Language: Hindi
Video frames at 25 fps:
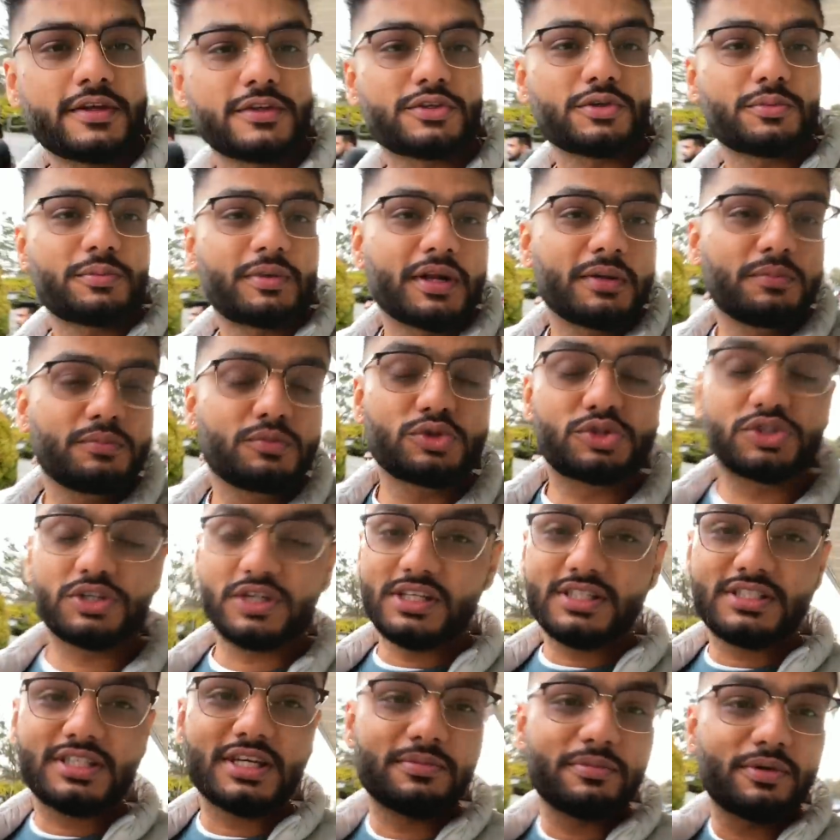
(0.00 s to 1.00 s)
सो बड़ी
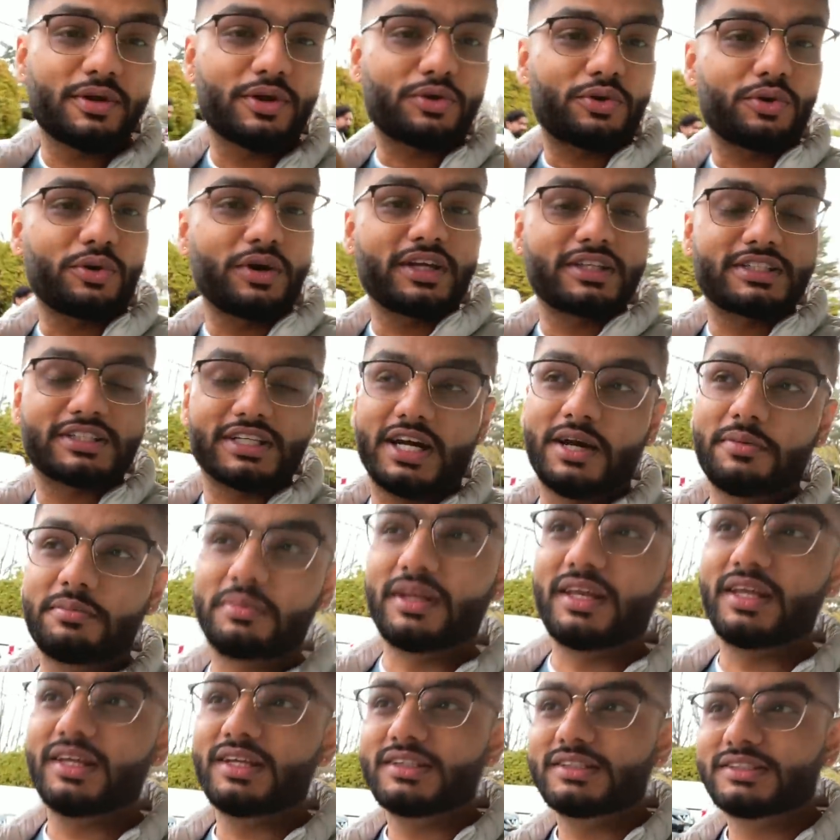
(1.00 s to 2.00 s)
मुश्किल से मेरे को एक जगह
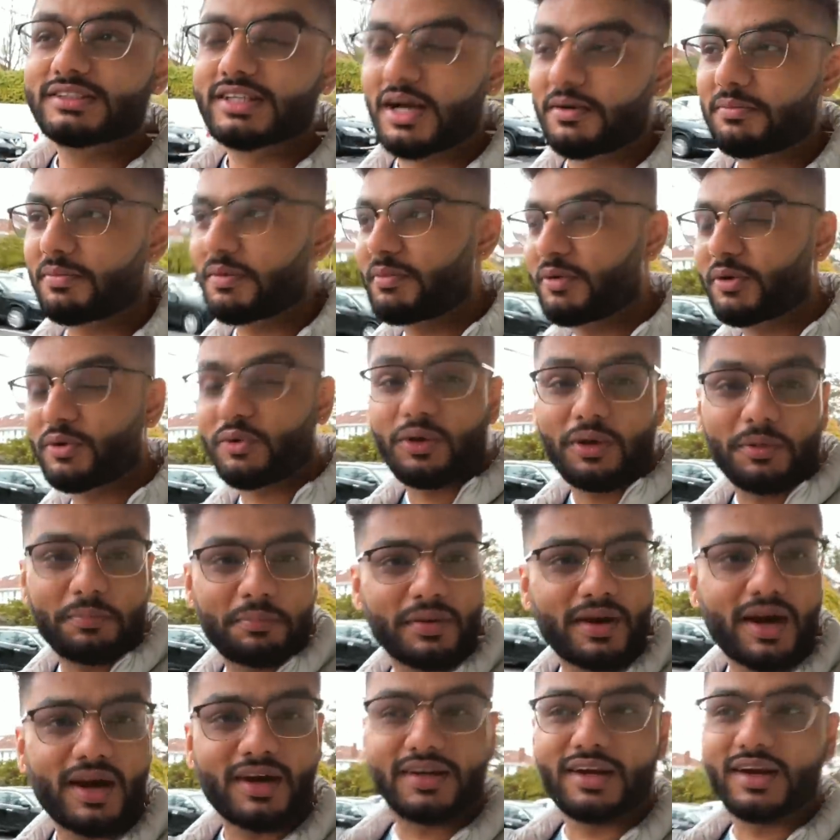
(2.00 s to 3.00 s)
मिली जहाँ पे मेरे को एक
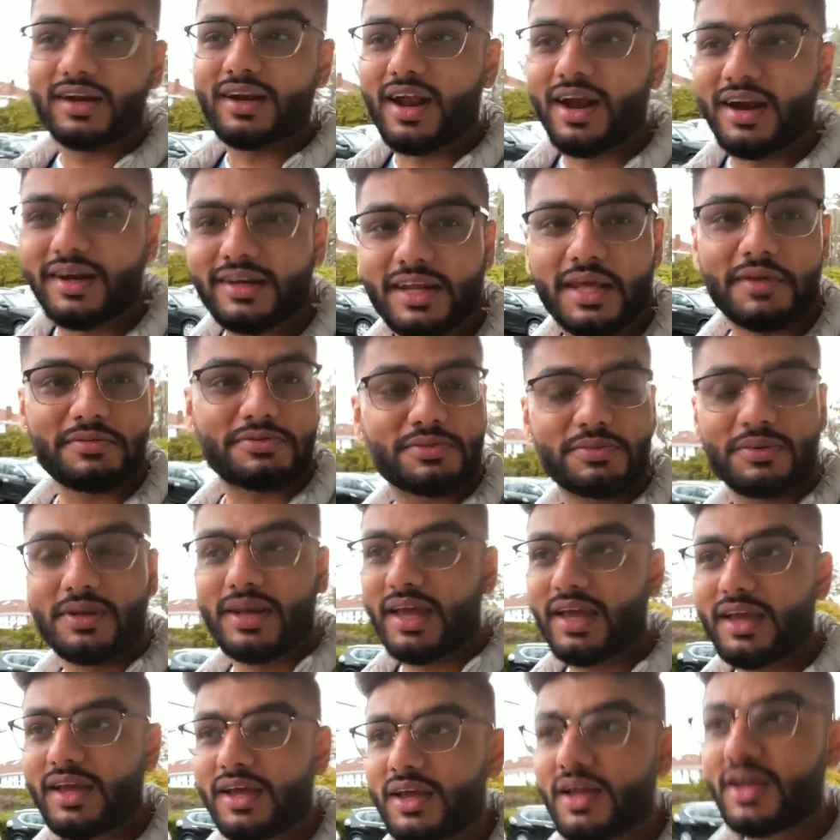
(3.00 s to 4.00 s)
पराठा नान टाइप्स
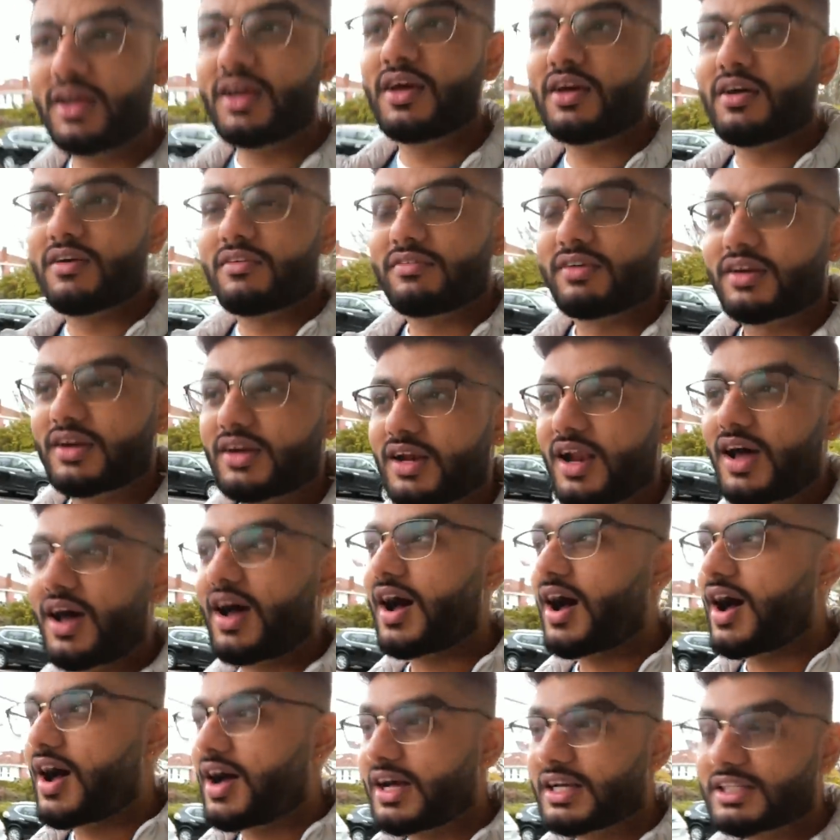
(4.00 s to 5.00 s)
मिला है वरना
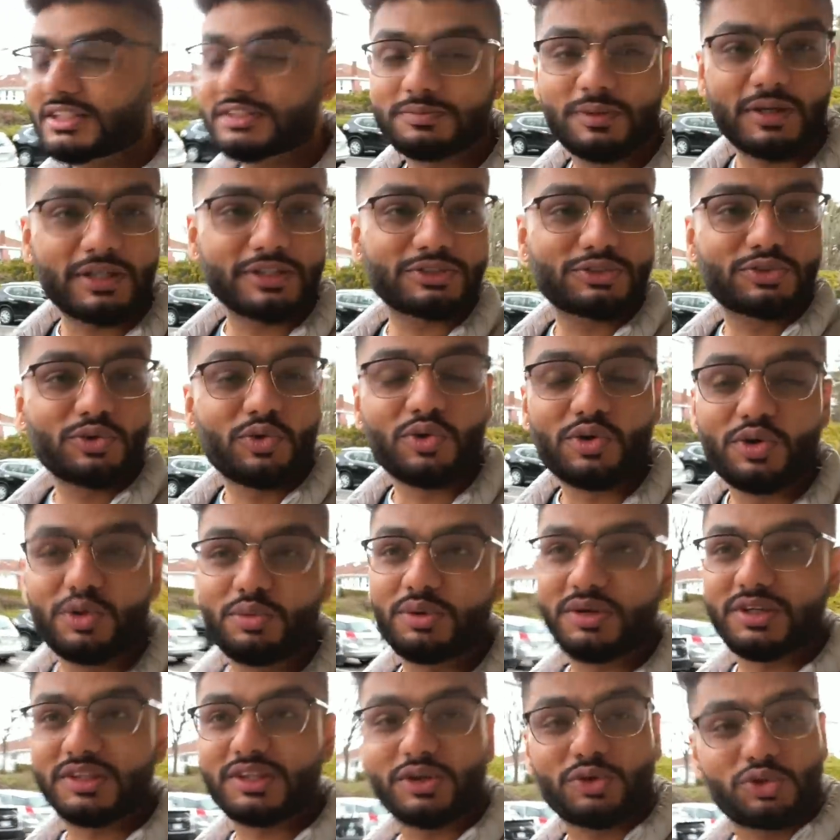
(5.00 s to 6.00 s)
पास दो
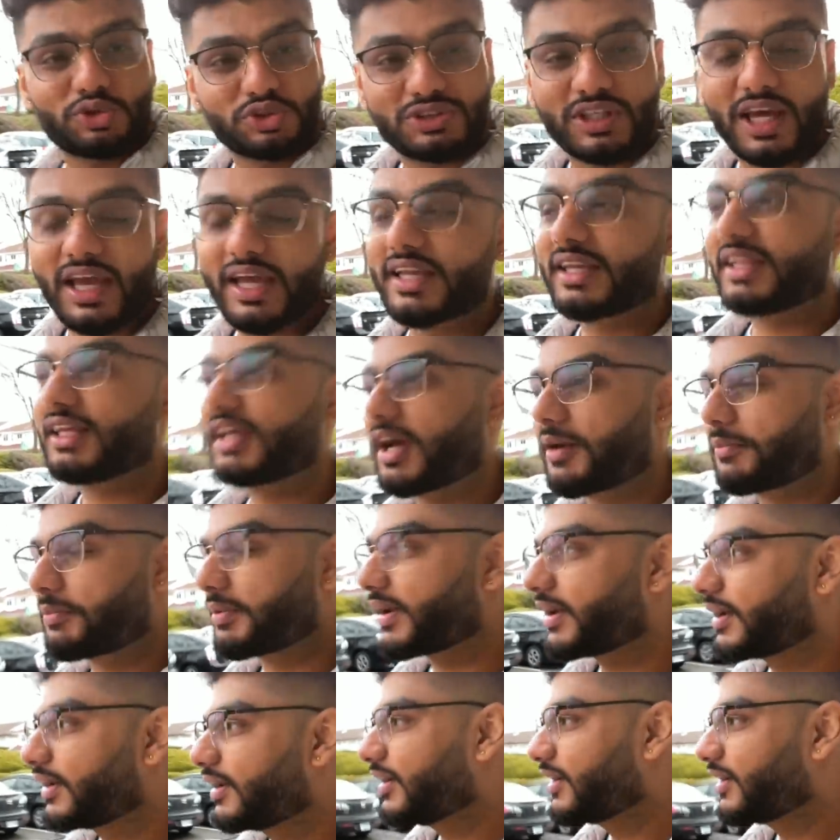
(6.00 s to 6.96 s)
किलोमीटर तक कुछ था ही नहीं यहाँ पे